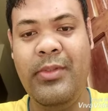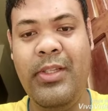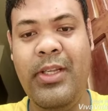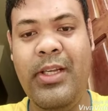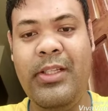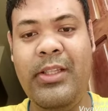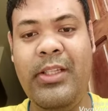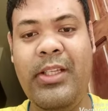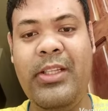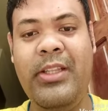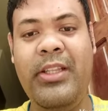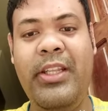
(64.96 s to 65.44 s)

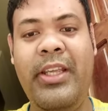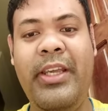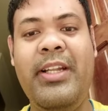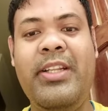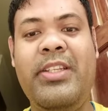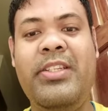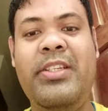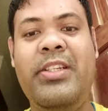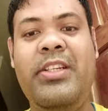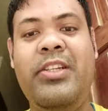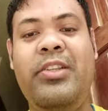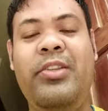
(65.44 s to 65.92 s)
Lahat ng
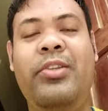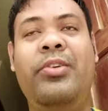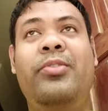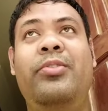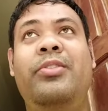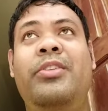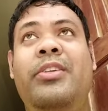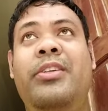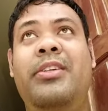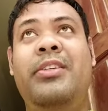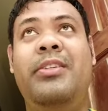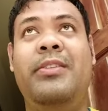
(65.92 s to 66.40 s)
DLC
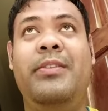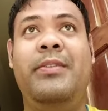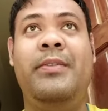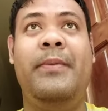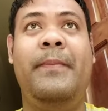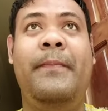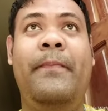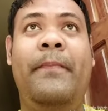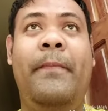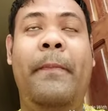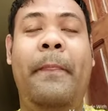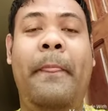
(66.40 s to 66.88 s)
nandoon na.
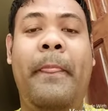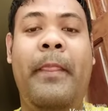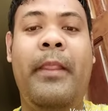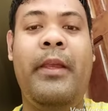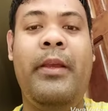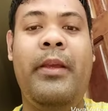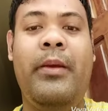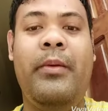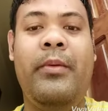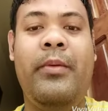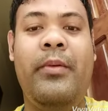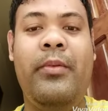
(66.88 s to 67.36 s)

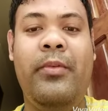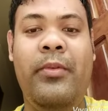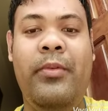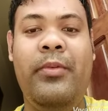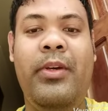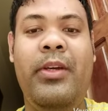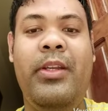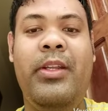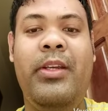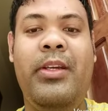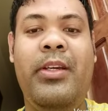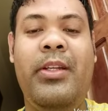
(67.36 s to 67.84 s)

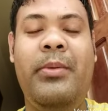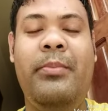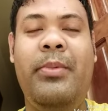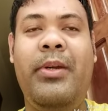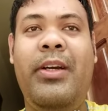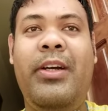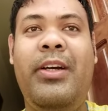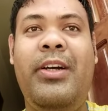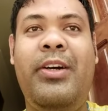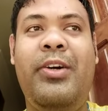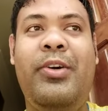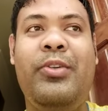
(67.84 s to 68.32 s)
Ang galing na
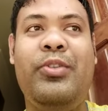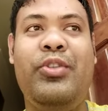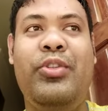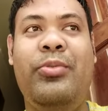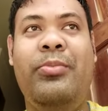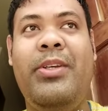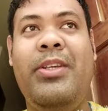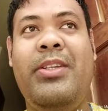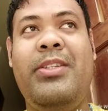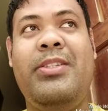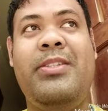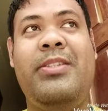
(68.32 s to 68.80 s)

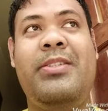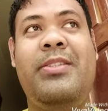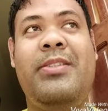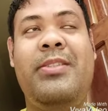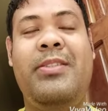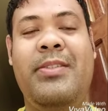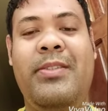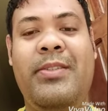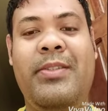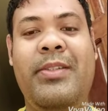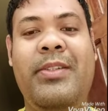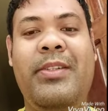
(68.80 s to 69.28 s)
pagkaka-optimize.
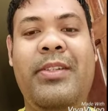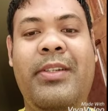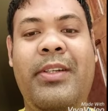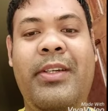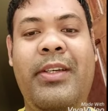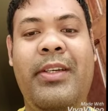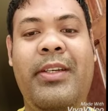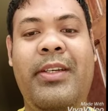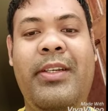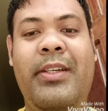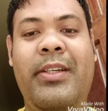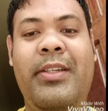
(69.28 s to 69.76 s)

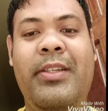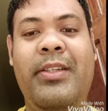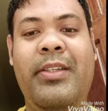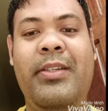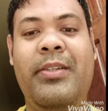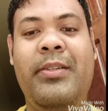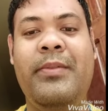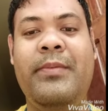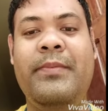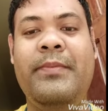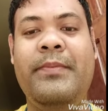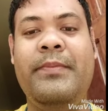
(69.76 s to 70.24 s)
Kaya,
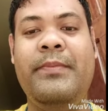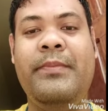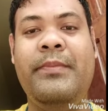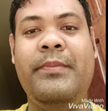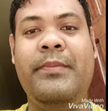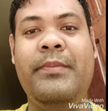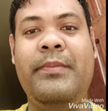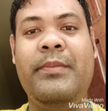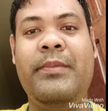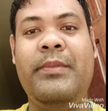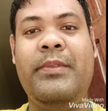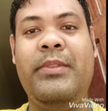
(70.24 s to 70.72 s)

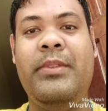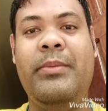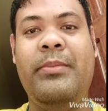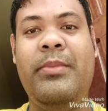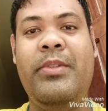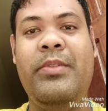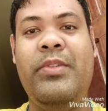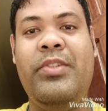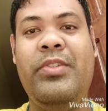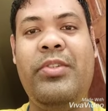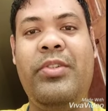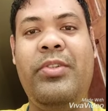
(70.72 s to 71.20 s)

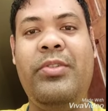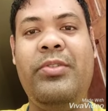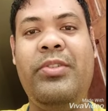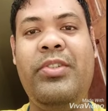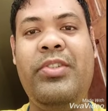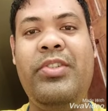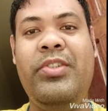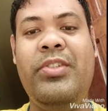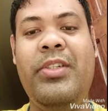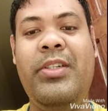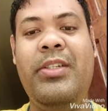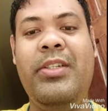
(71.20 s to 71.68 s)
yung Switch
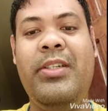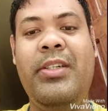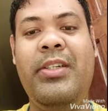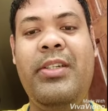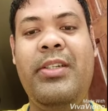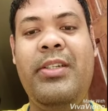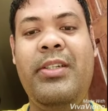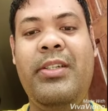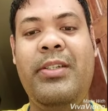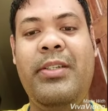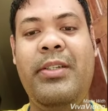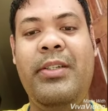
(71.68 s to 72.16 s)
owners dyan na
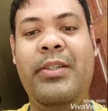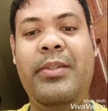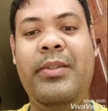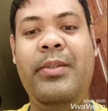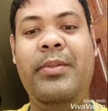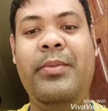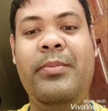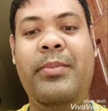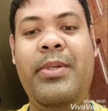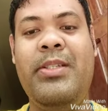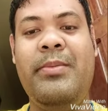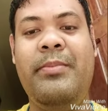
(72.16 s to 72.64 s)

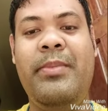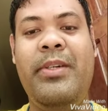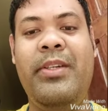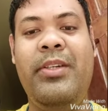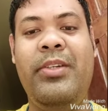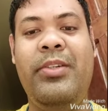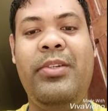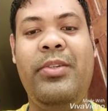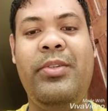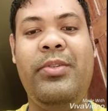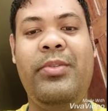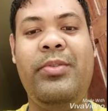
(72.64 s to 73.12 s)
uh, mas ba
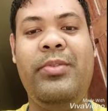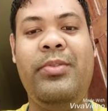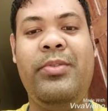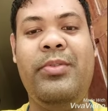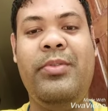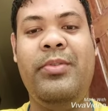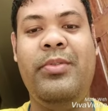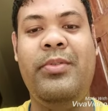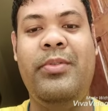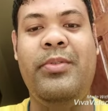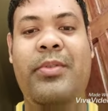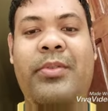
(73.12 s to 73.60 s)

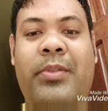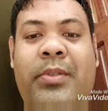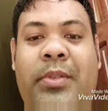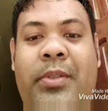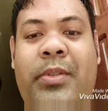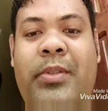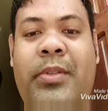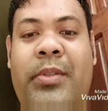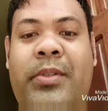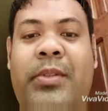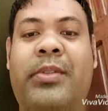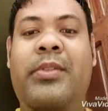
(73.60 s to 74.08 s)
yung
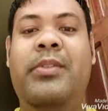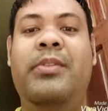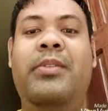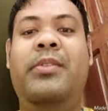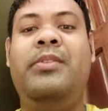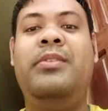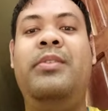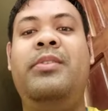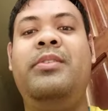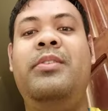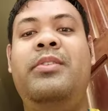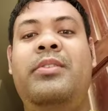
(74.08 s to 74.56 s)

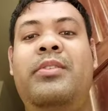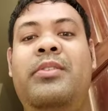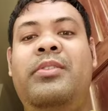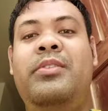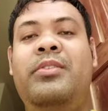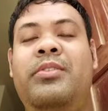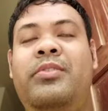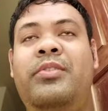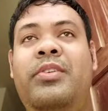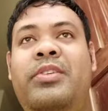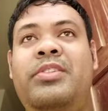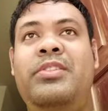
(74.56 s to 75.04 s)

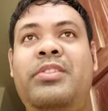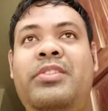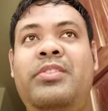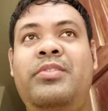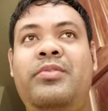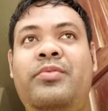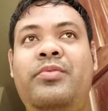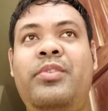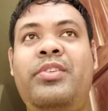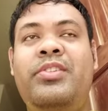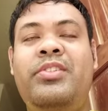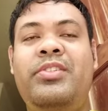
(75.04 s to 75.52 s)

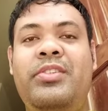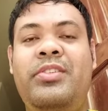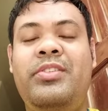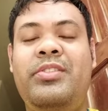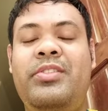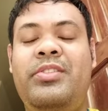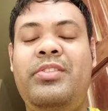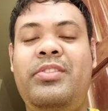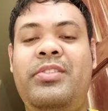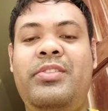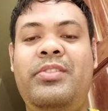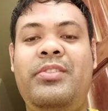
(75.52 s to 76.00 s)
Twist,
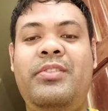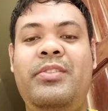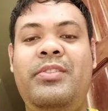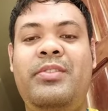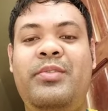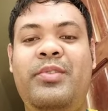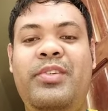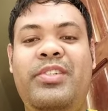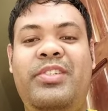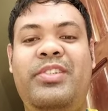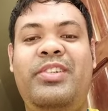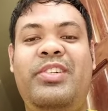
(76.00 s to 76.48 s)
Switchers.
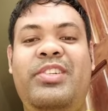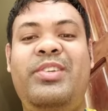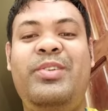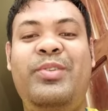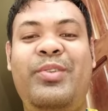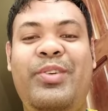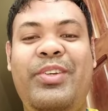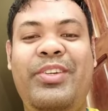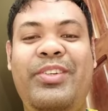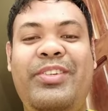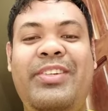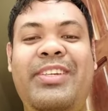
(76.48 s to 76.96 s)
Twisters
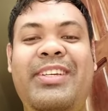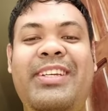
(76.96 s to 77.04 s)
3.